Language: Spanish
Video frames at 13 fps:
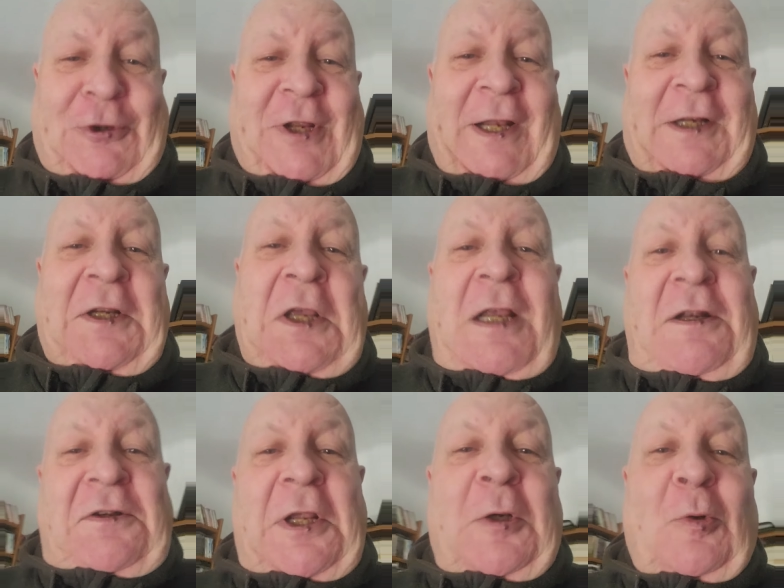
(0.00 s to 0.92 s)
poner
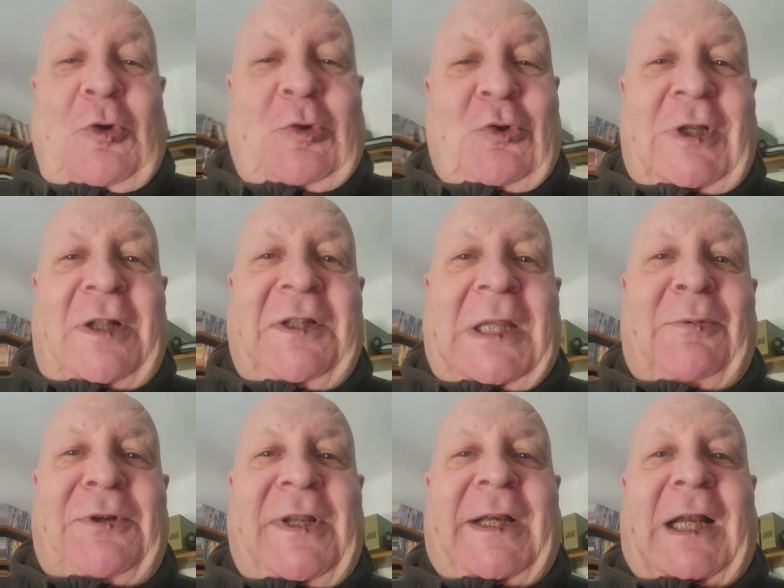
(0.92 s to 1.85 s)
ningún
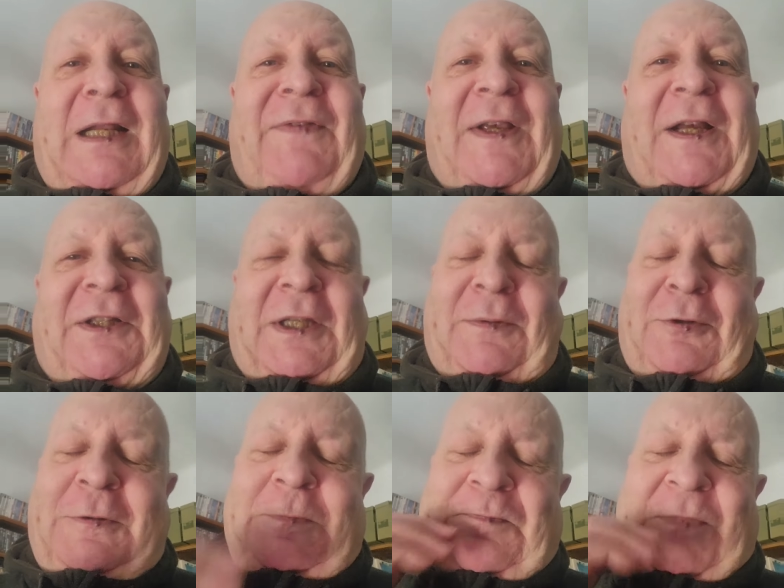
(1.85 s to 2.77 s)
sustantivo ni
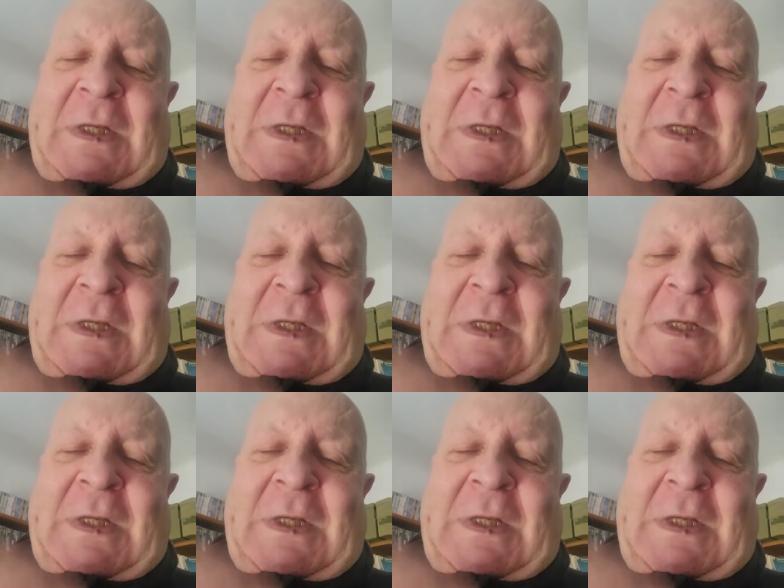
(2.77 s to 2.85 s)
calificativo.